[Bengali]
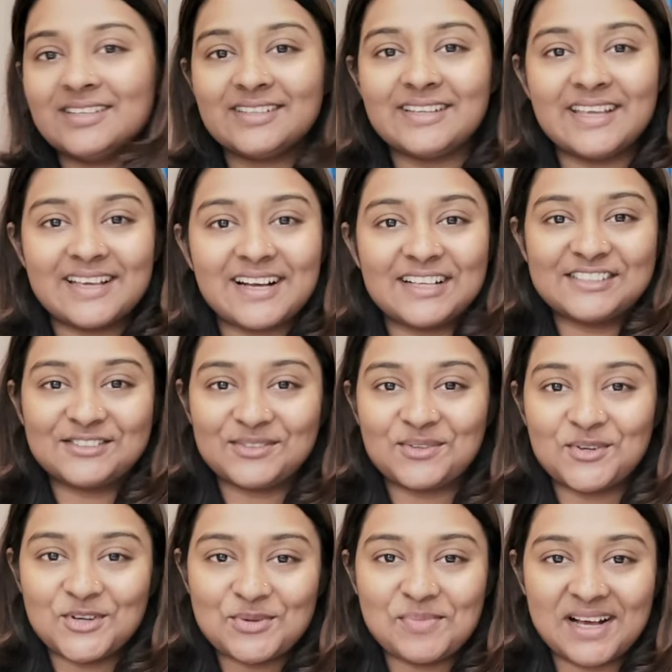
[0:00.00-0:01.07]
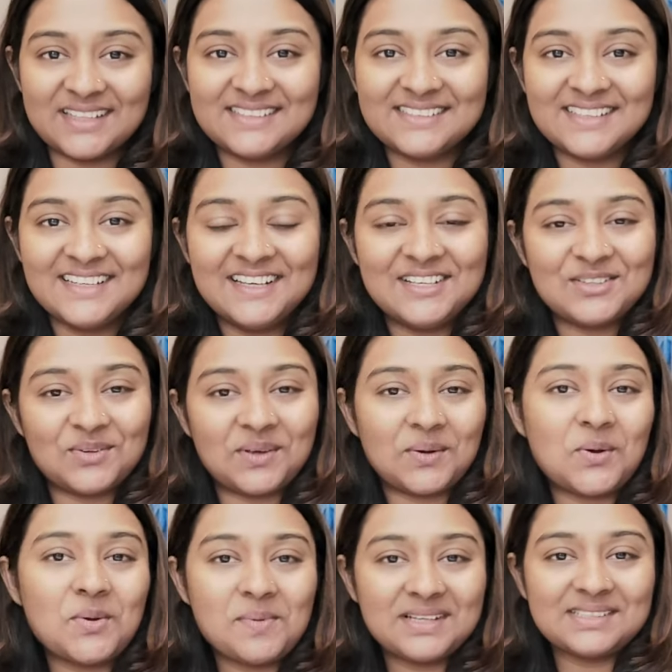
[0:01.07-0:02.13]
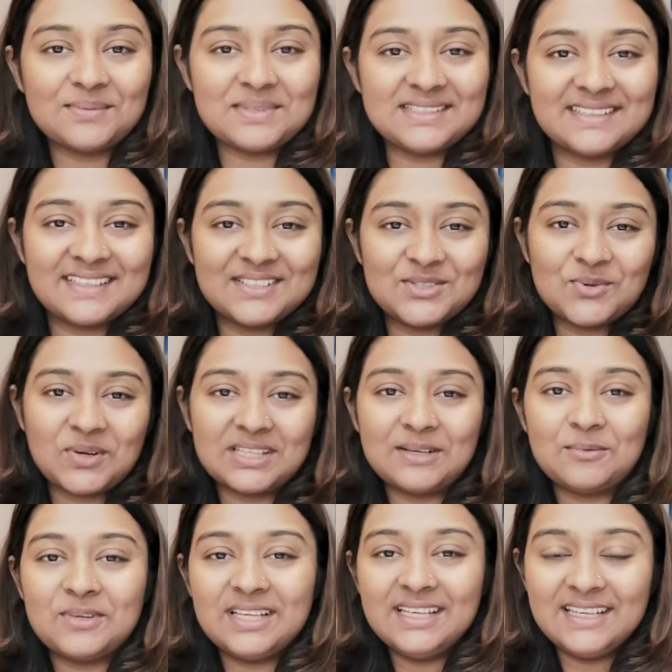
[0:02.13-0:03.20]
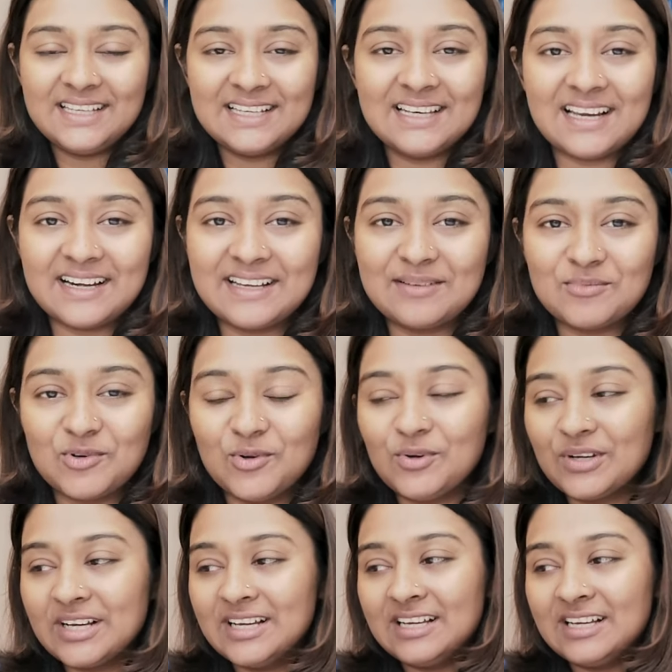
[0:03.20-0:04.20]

নেই কাজ তো খই ভাজ তো এই খই ভাজতে ভাজতে কিছু কথা বলি লার্নিংমূলক